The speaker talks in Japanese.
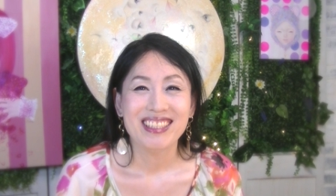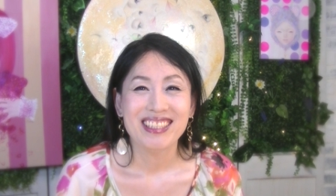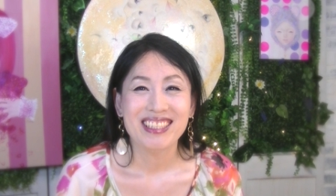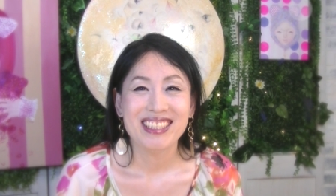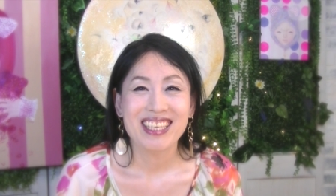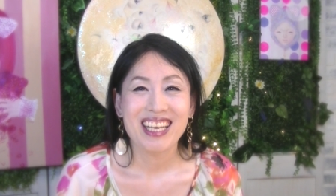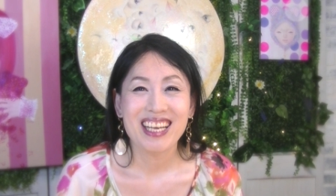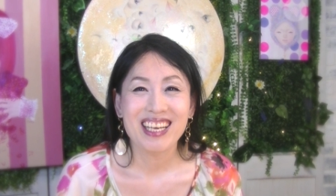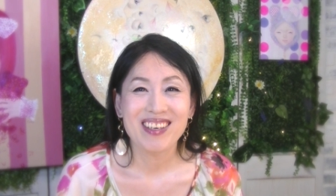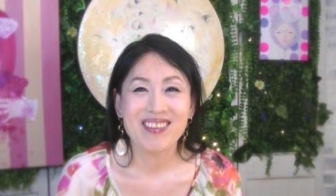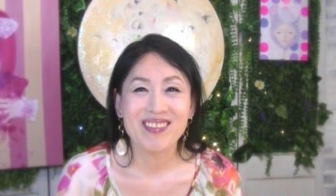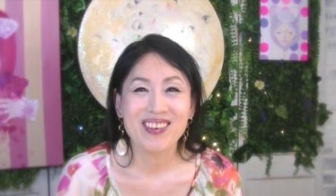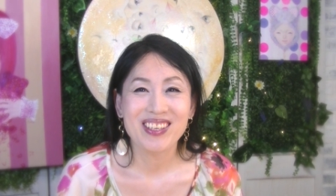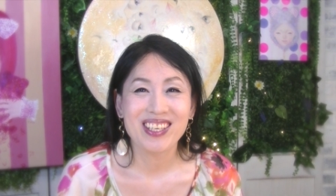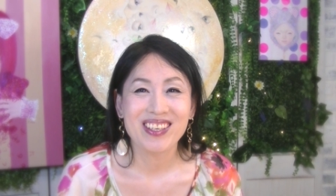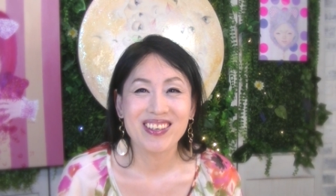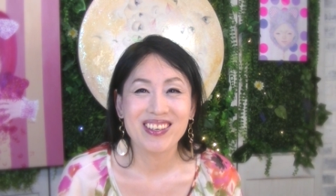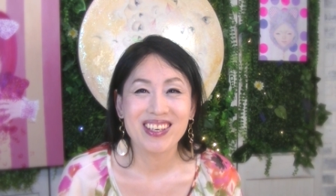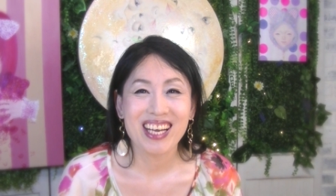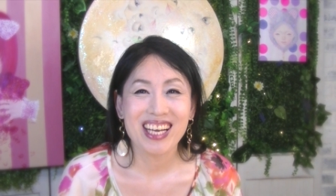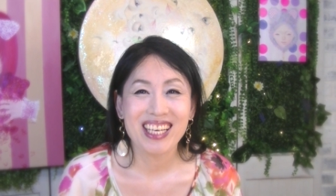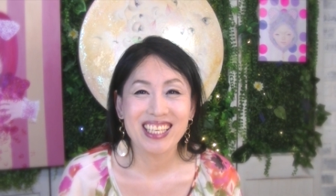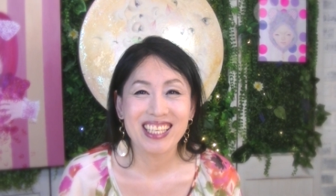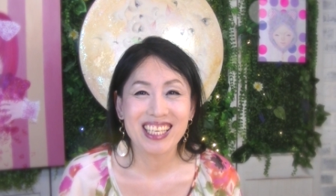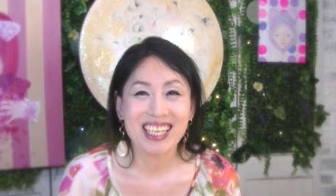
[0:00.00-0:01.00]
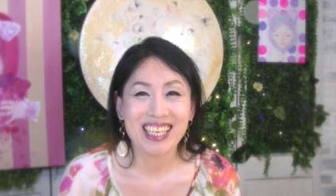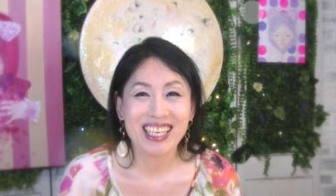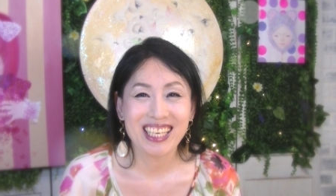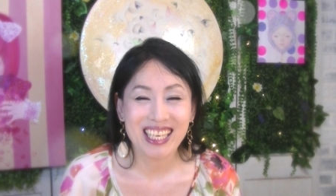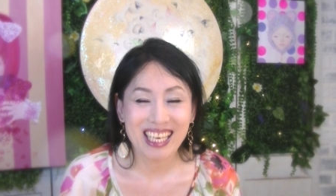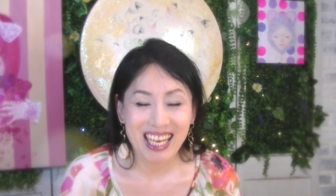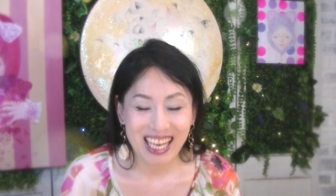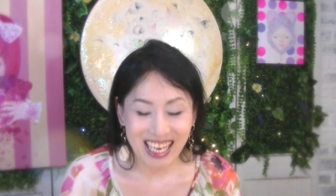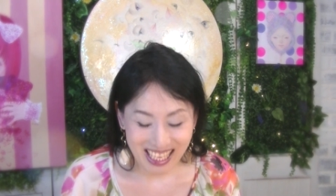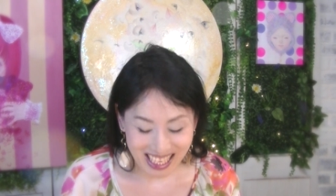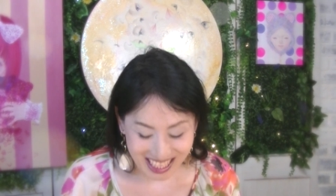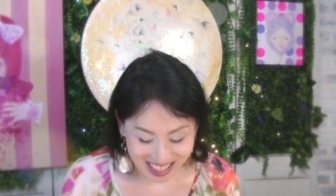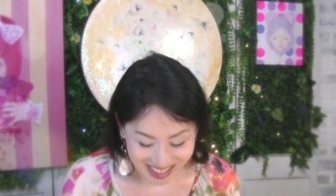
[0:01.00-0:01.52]
最後までご覧いただき
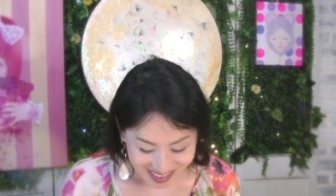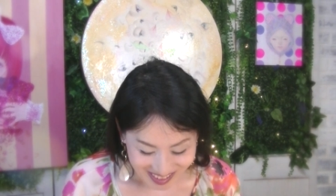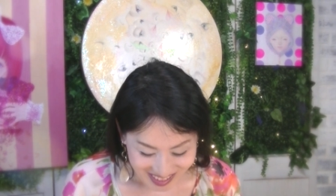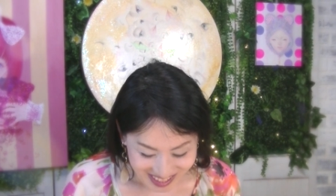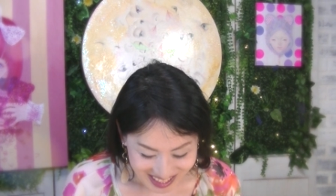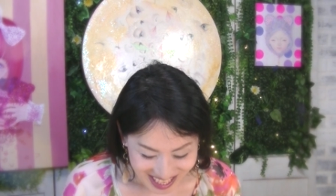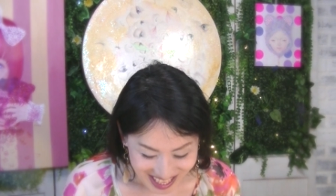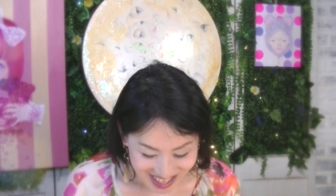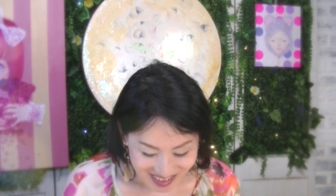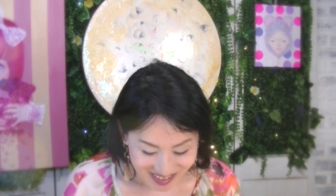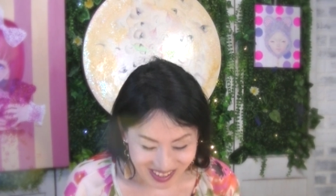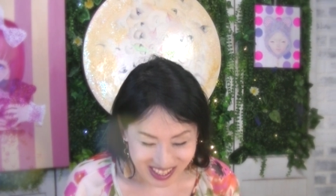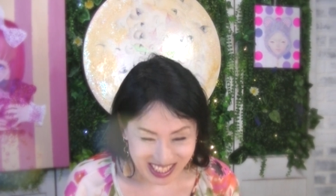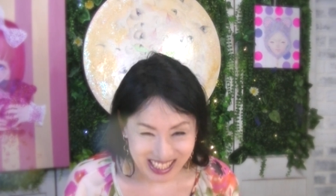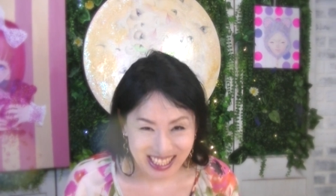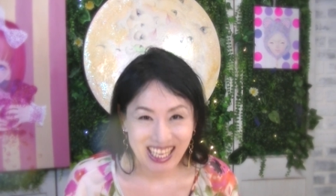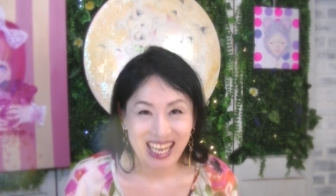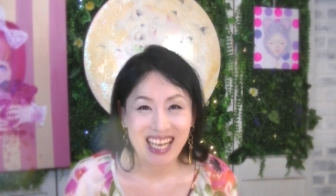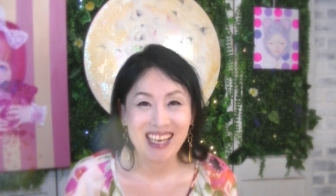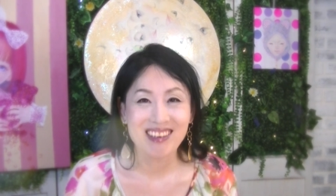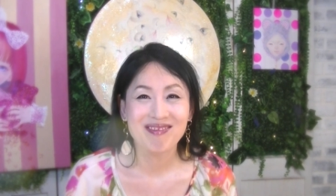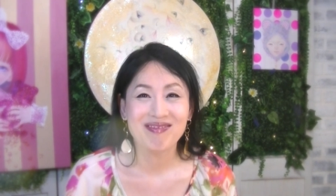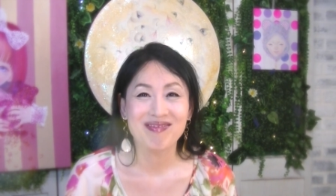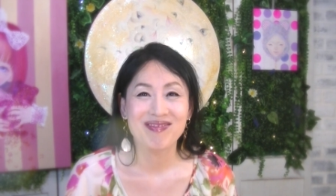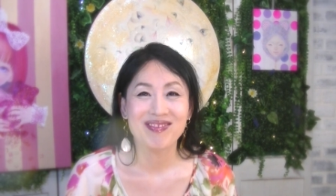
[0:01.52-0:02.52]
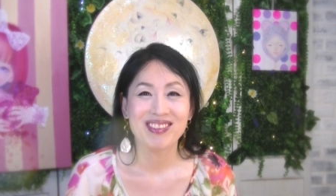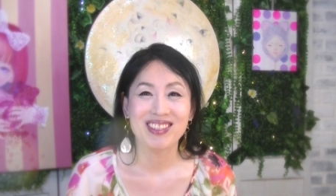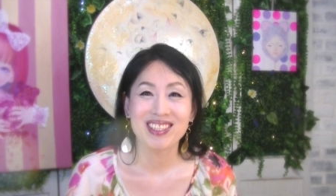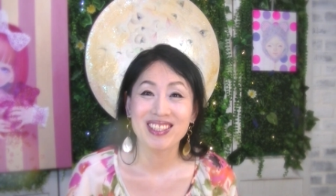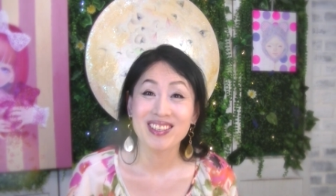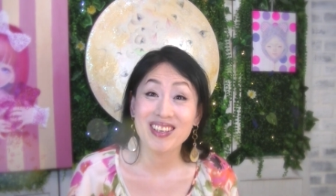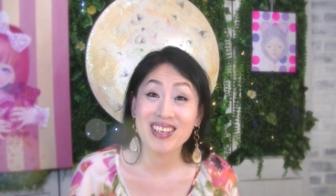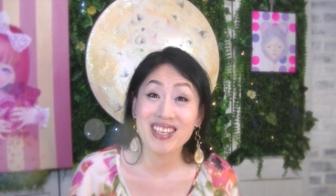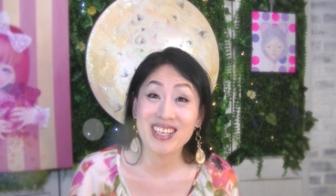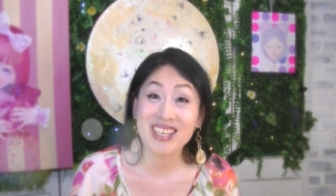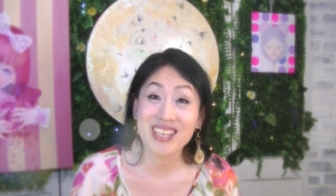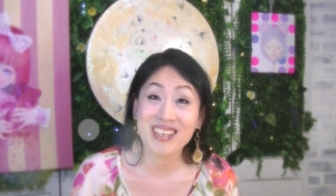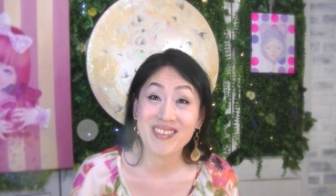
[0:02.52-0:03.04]
ありがとうございました。
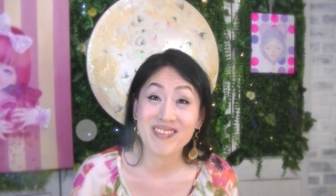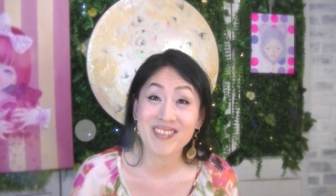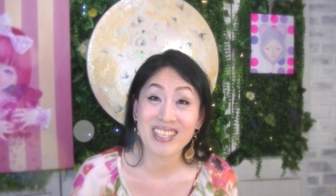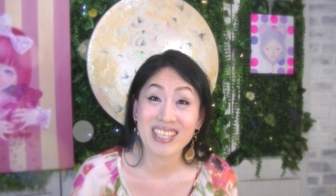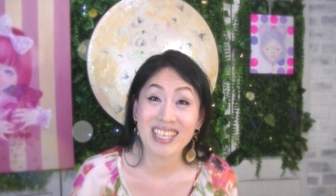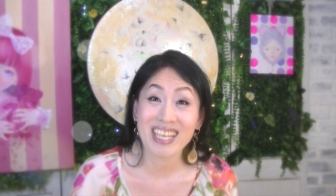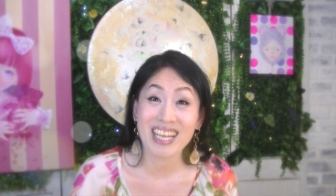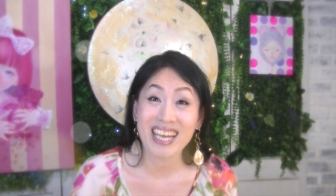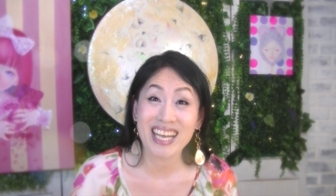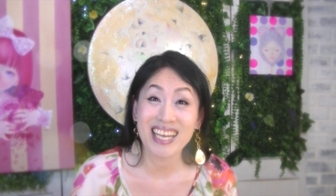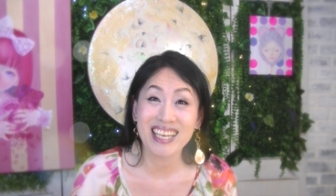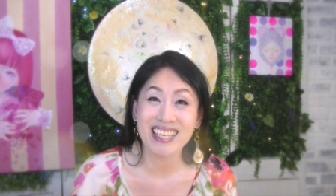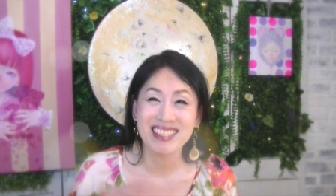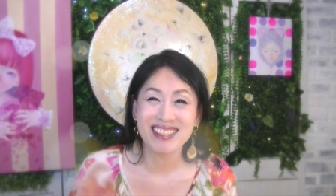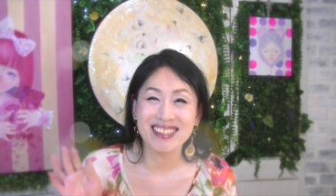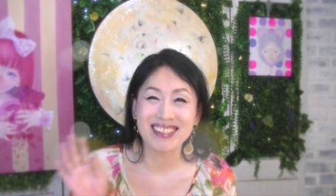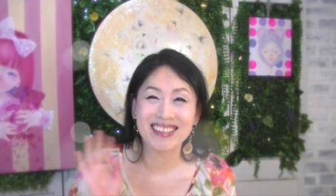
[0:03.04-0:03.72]
それではまた。よ